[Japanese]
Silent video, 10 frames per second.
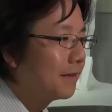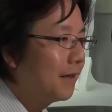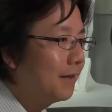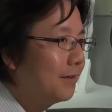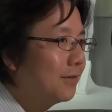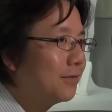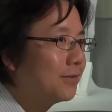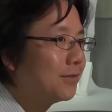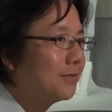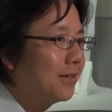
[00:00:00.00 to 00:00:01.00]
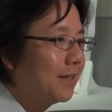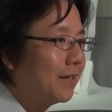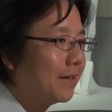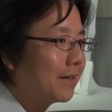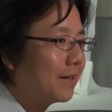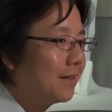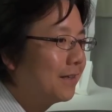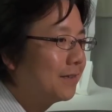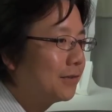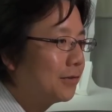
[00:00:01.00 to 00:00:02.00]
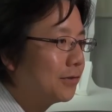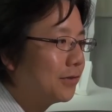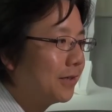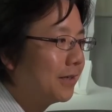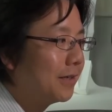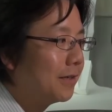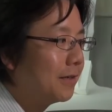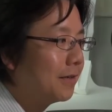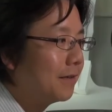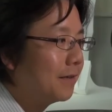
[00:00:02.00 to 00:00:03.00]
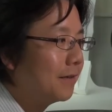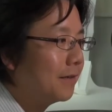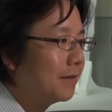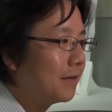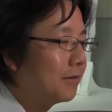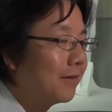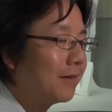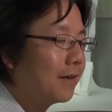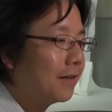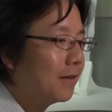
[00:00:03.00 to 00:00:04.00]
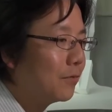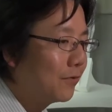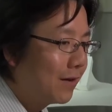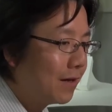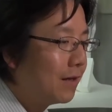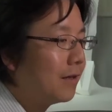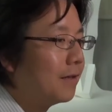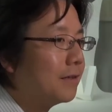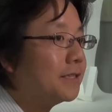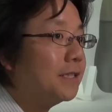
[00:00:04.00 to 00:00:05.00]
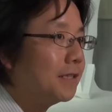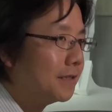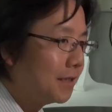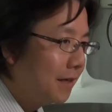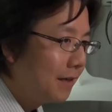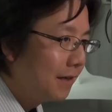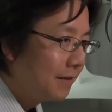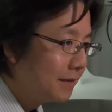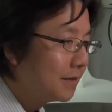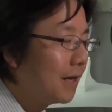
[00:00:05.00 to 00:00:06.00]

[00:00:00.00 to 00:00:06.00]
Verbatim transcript: 研究をする上で必ず、えー、なくてはならないものは新規性です。